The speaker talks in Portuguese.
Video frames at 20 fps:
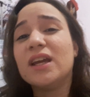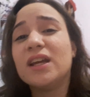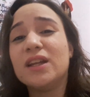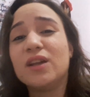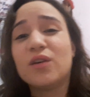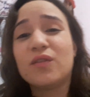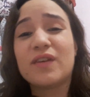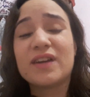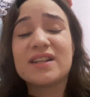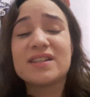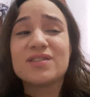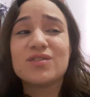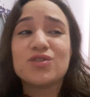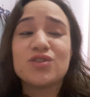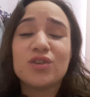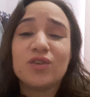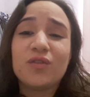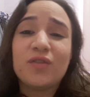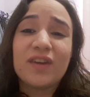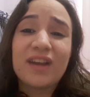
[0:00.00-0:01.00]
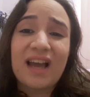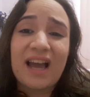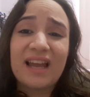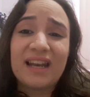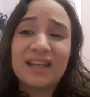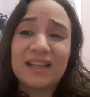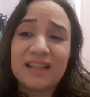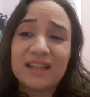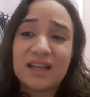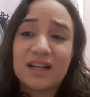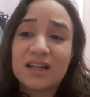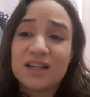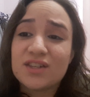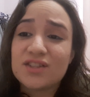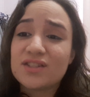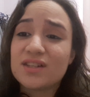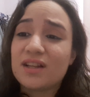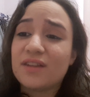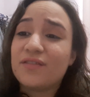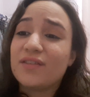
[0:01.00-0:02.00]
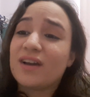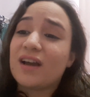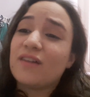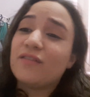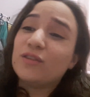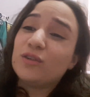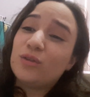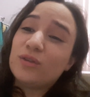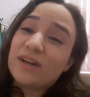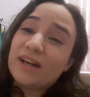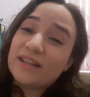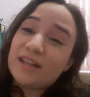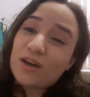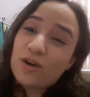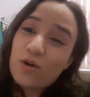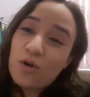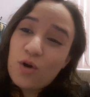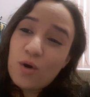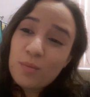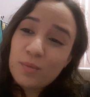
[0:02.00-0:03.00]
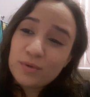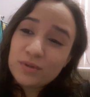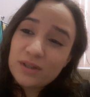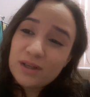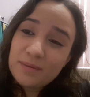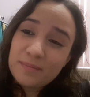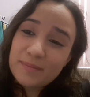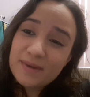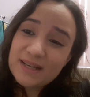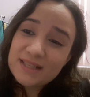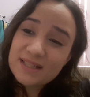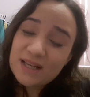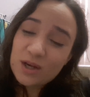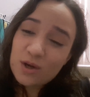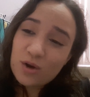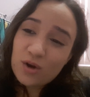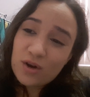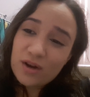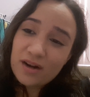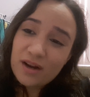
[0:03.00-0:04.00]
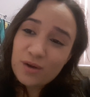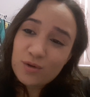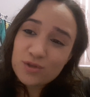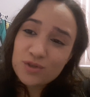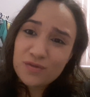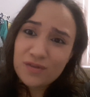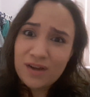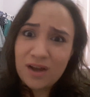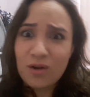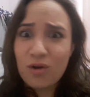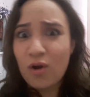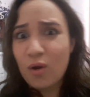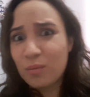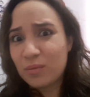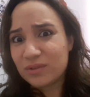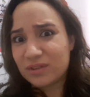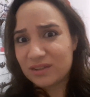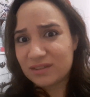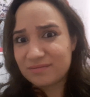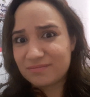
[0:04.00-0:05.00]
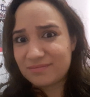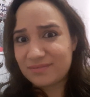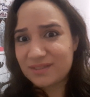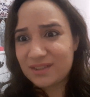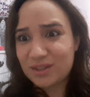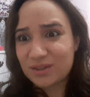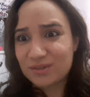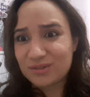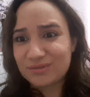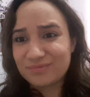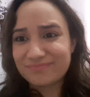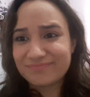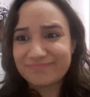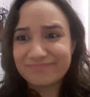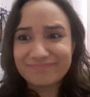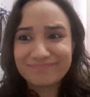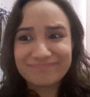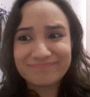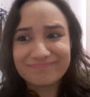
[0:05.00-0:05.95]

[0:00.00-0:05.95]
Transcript: E não faria sentido ficar ali. Antes ela ficava no lugar da cômoda, mas agora é onde fica a cômoda. Então,